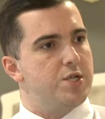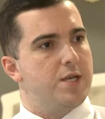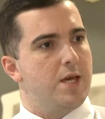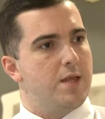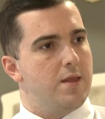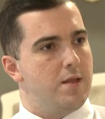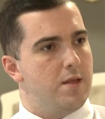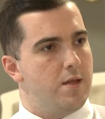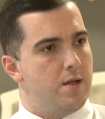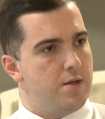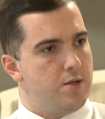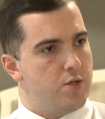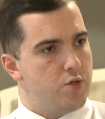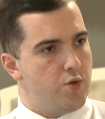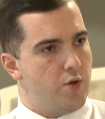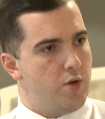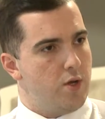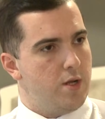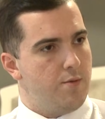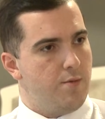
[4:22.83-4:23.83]
kendilerini
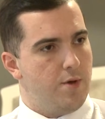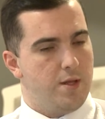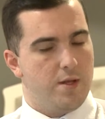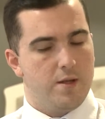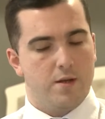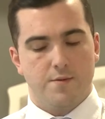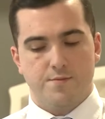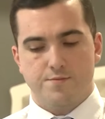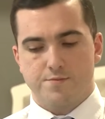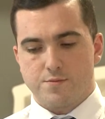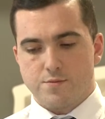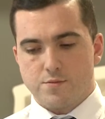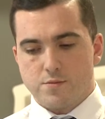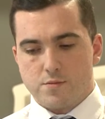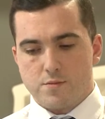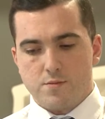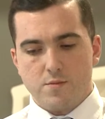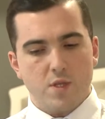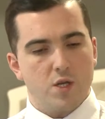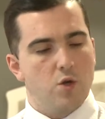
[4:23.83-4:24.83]
zorlamadan
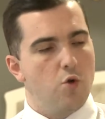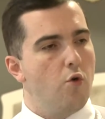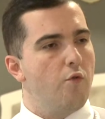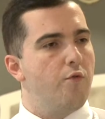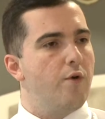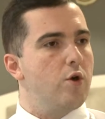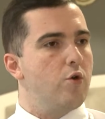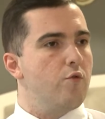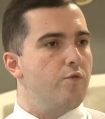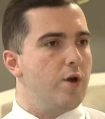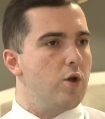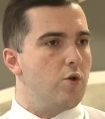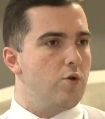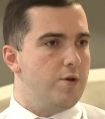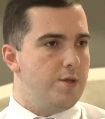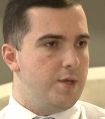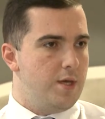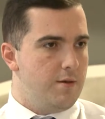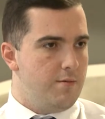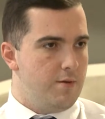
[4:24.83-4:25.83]
ufak ufak
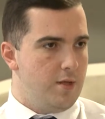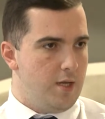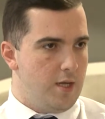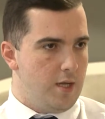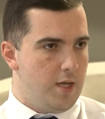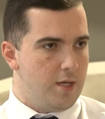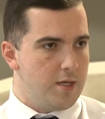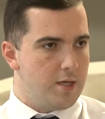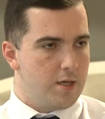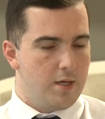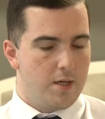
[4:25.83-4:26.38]
ödeyebilirler.